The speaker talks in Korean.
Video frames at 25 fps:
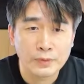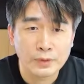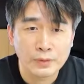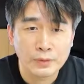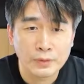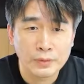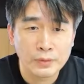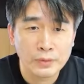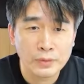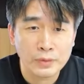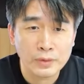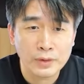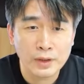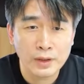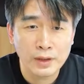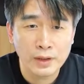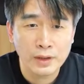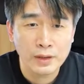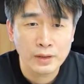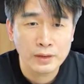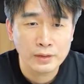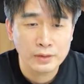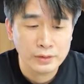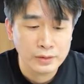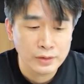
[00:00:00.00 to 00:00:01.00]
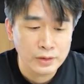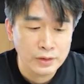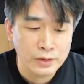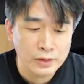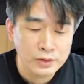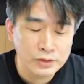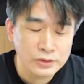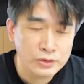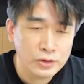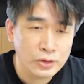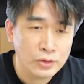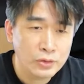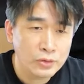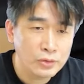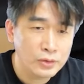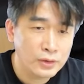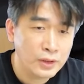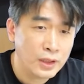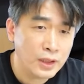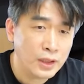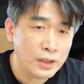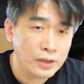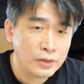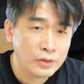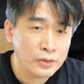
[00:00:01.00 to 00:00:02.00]
이렇게
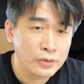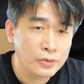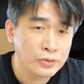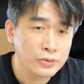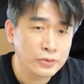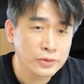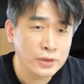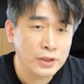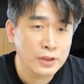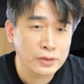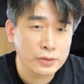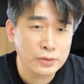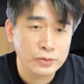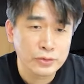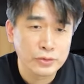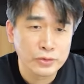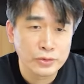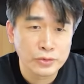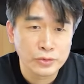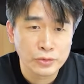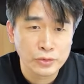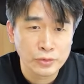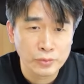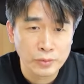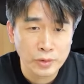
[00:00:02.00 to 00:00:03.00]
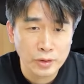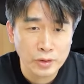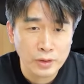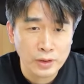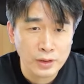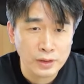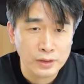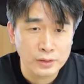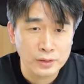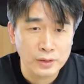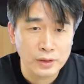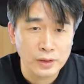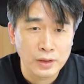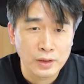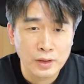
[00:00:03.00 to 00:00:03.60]
서울대학교 유산균으로 유명한